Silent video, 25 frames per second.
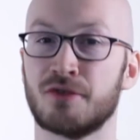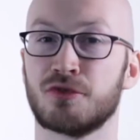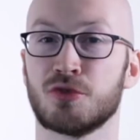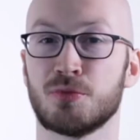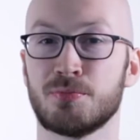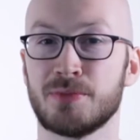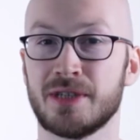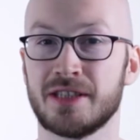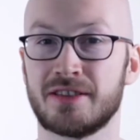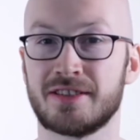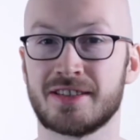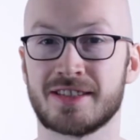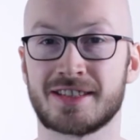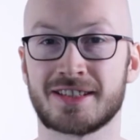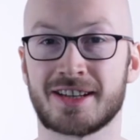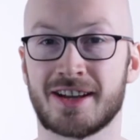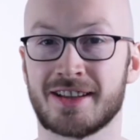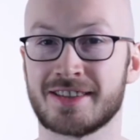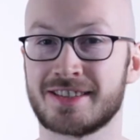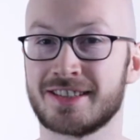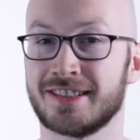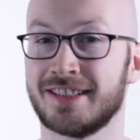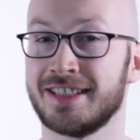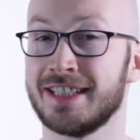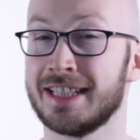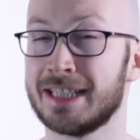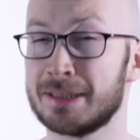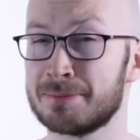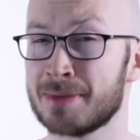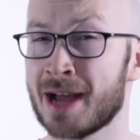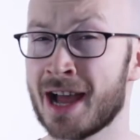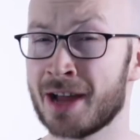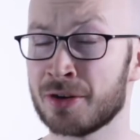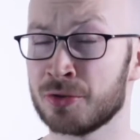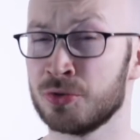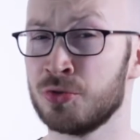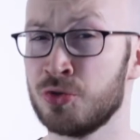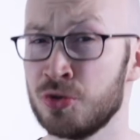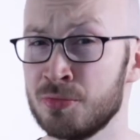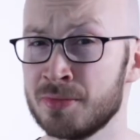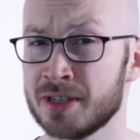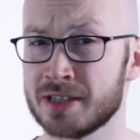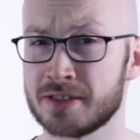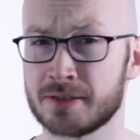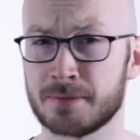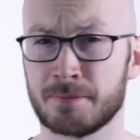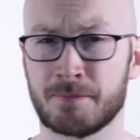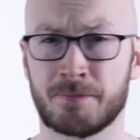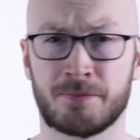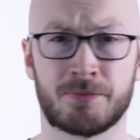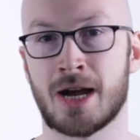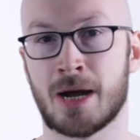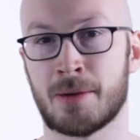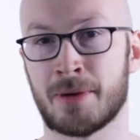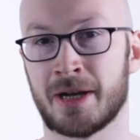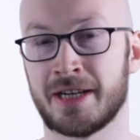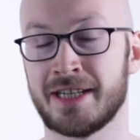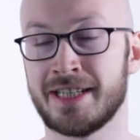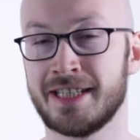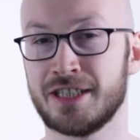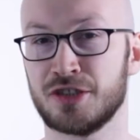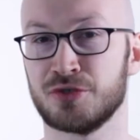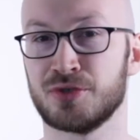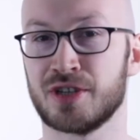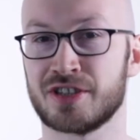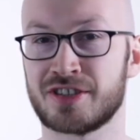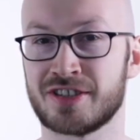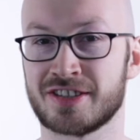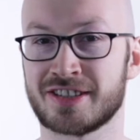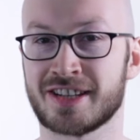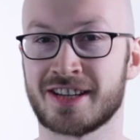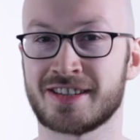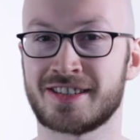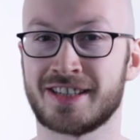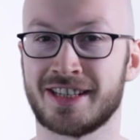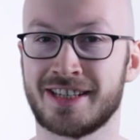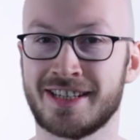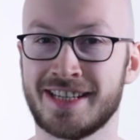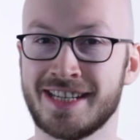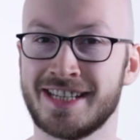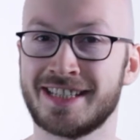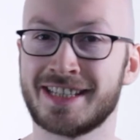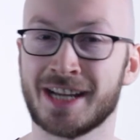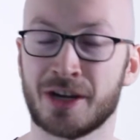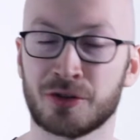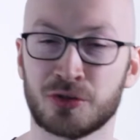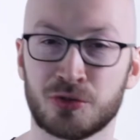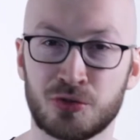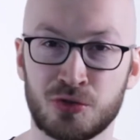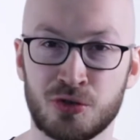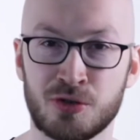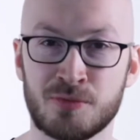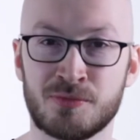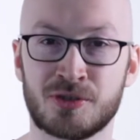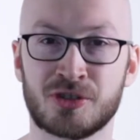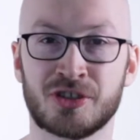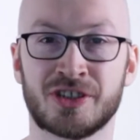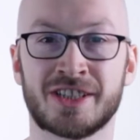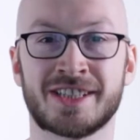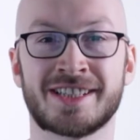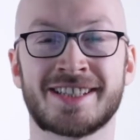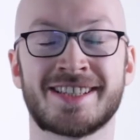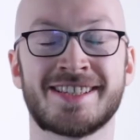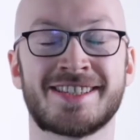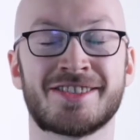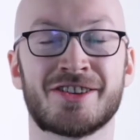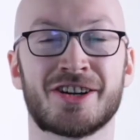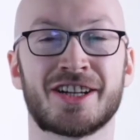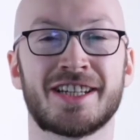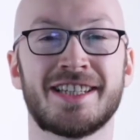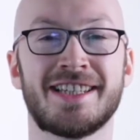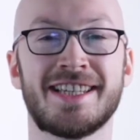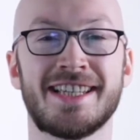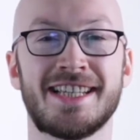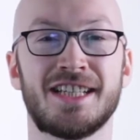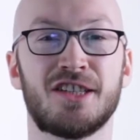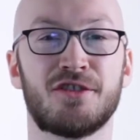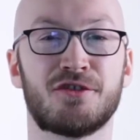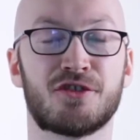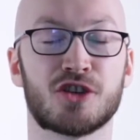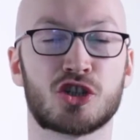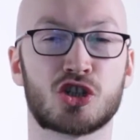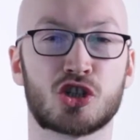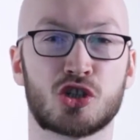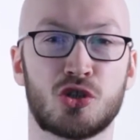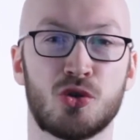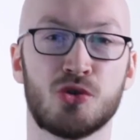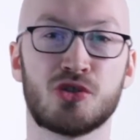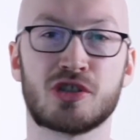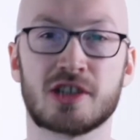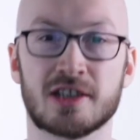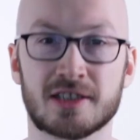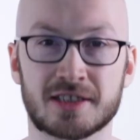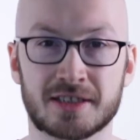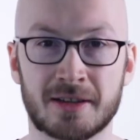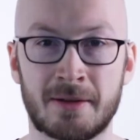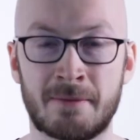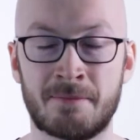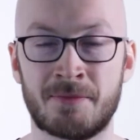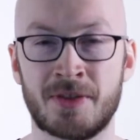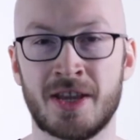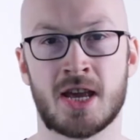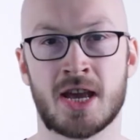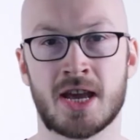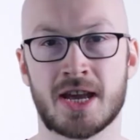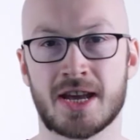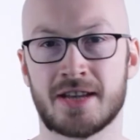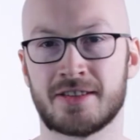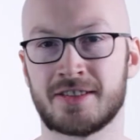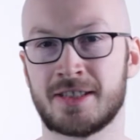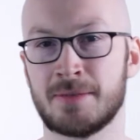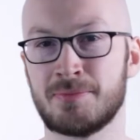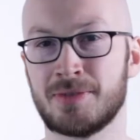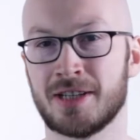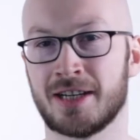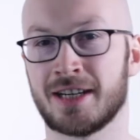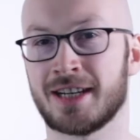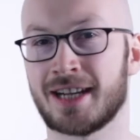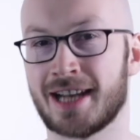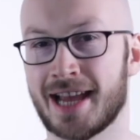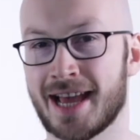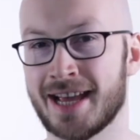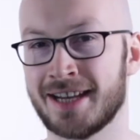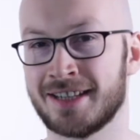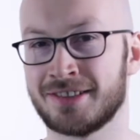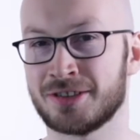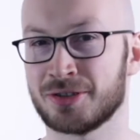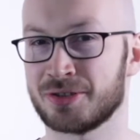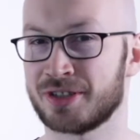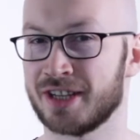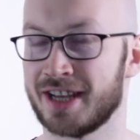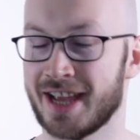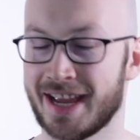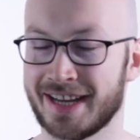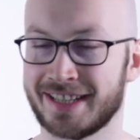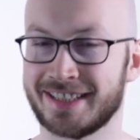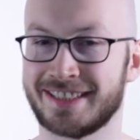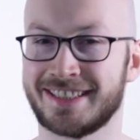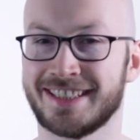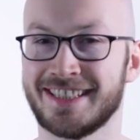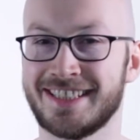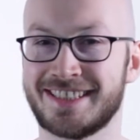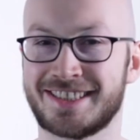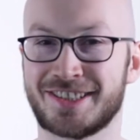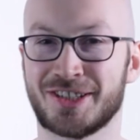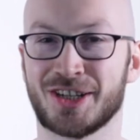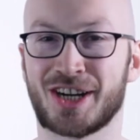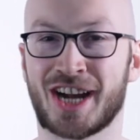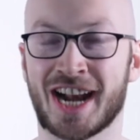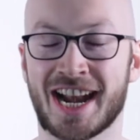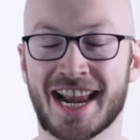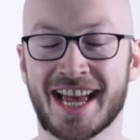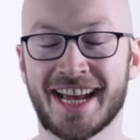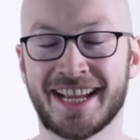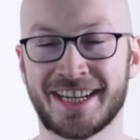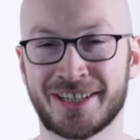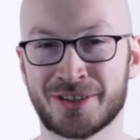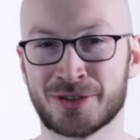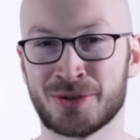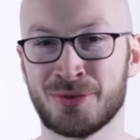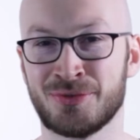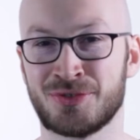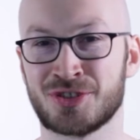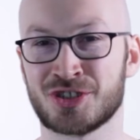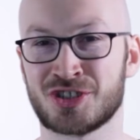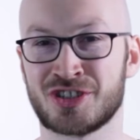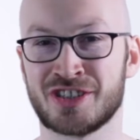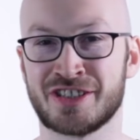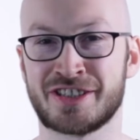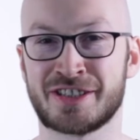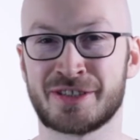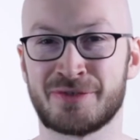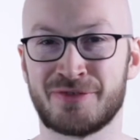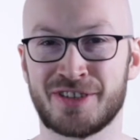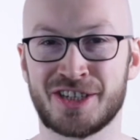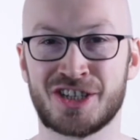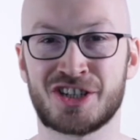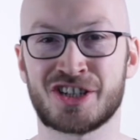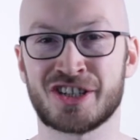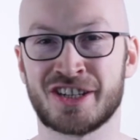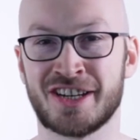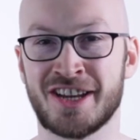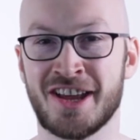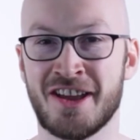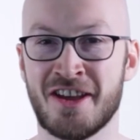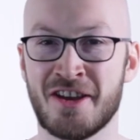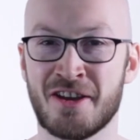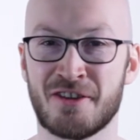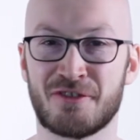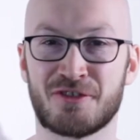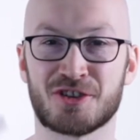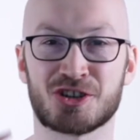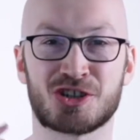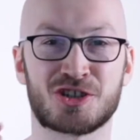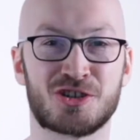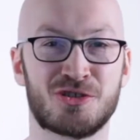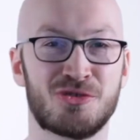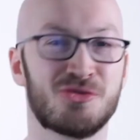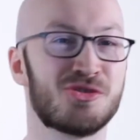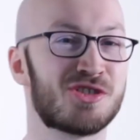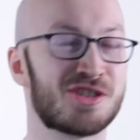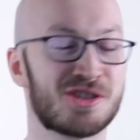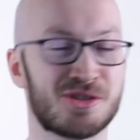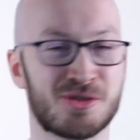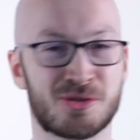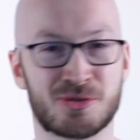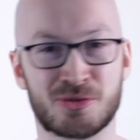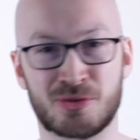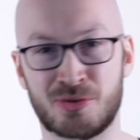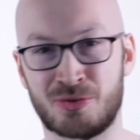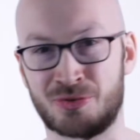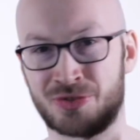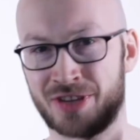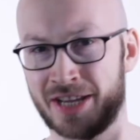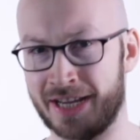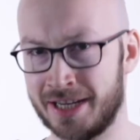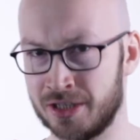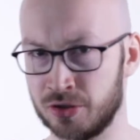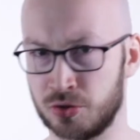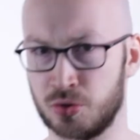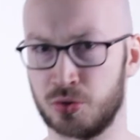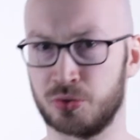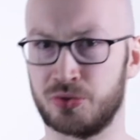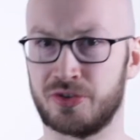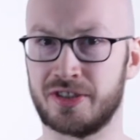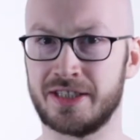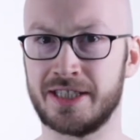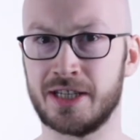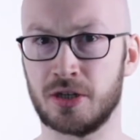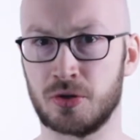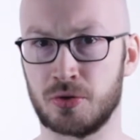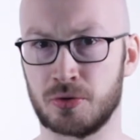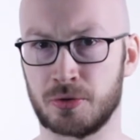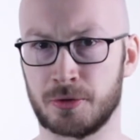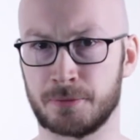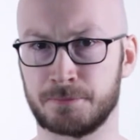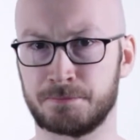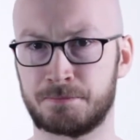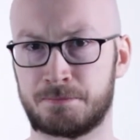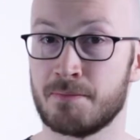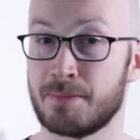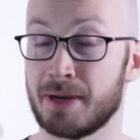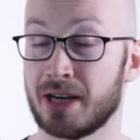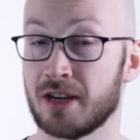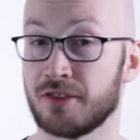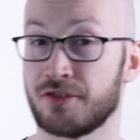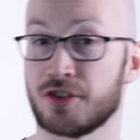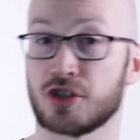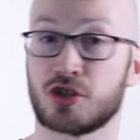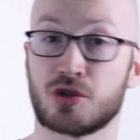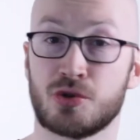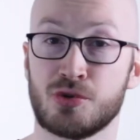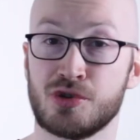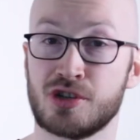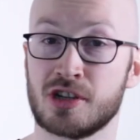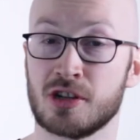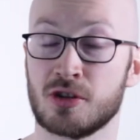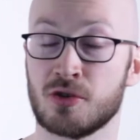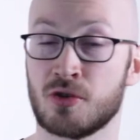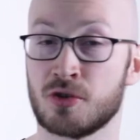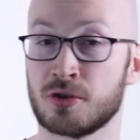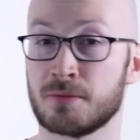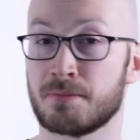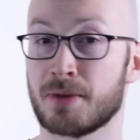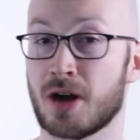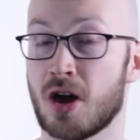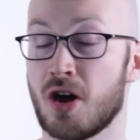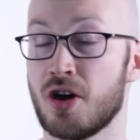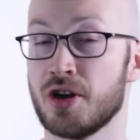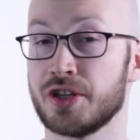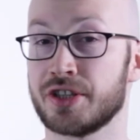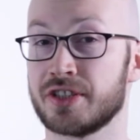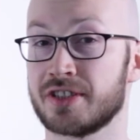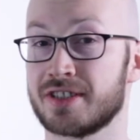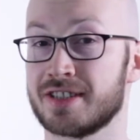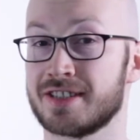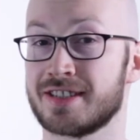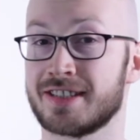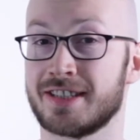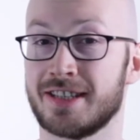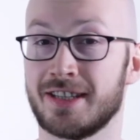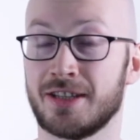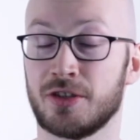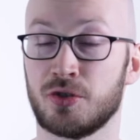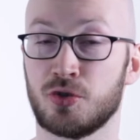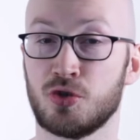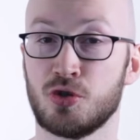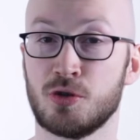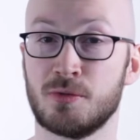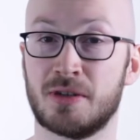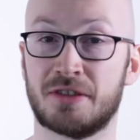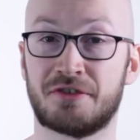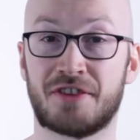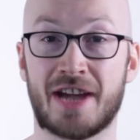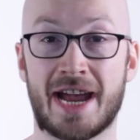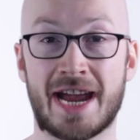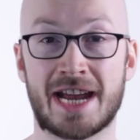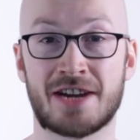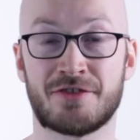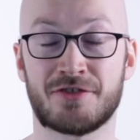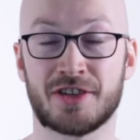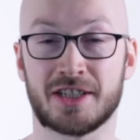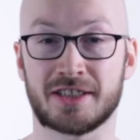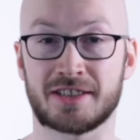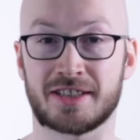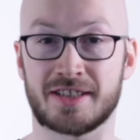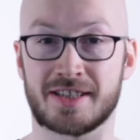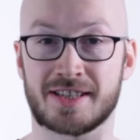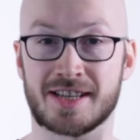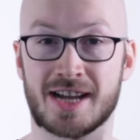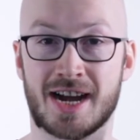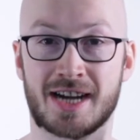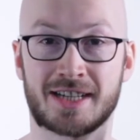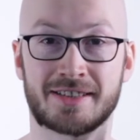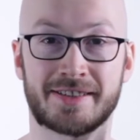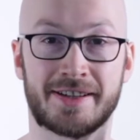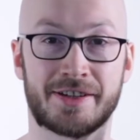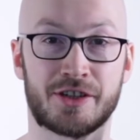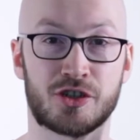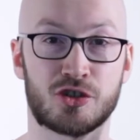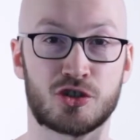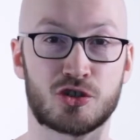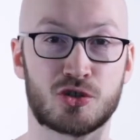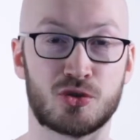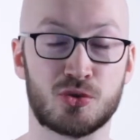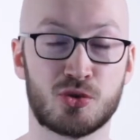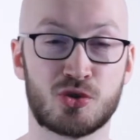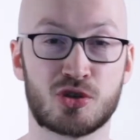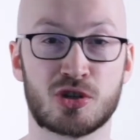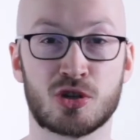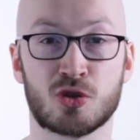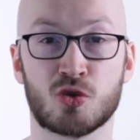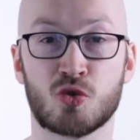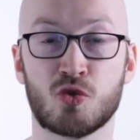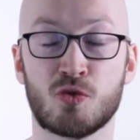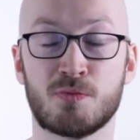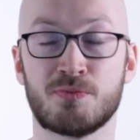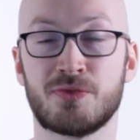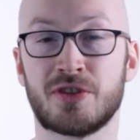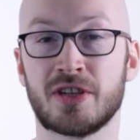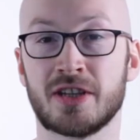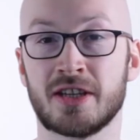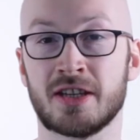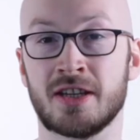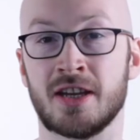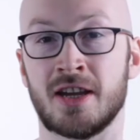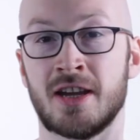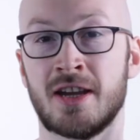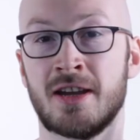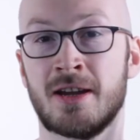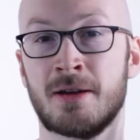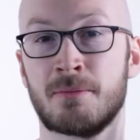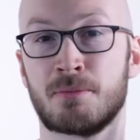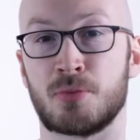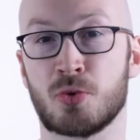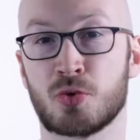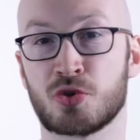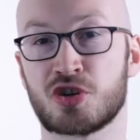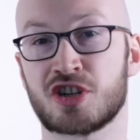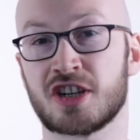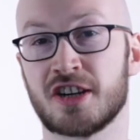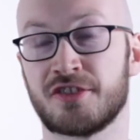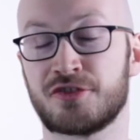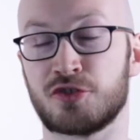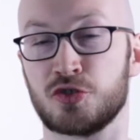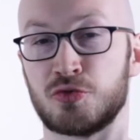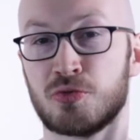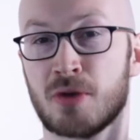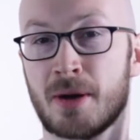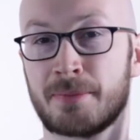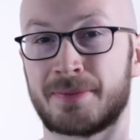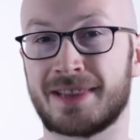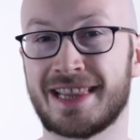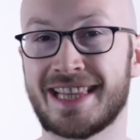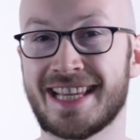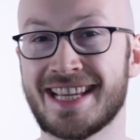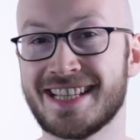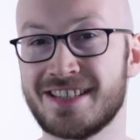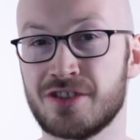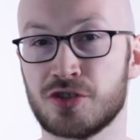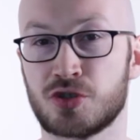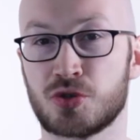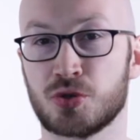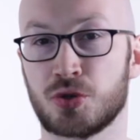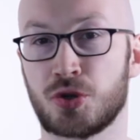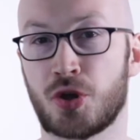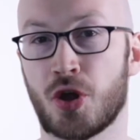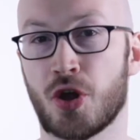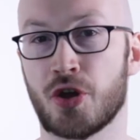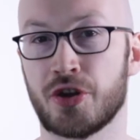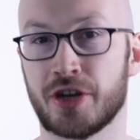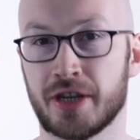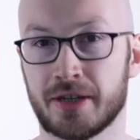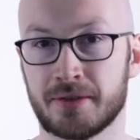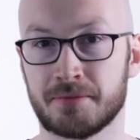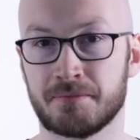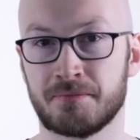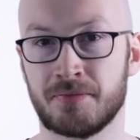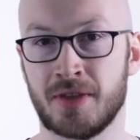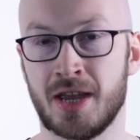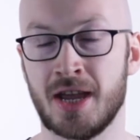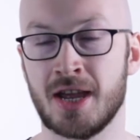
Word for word: womit das Ganze nicht mehr anonym ist. Aber nicht nur ist das Ganze nicht anonym, sondern es ist auch nicht verschlüsselt. Es gibt einen kleinen, okay, eigentlich nicht so kleinen Unterschied zwischen Verschlüsselung und Enkodierung. Bei der Verschlüsselung braucht das Gegenüber vereinfacht gesagt einen Schlüssel, um die Botschaft überhaupt lesen zu können.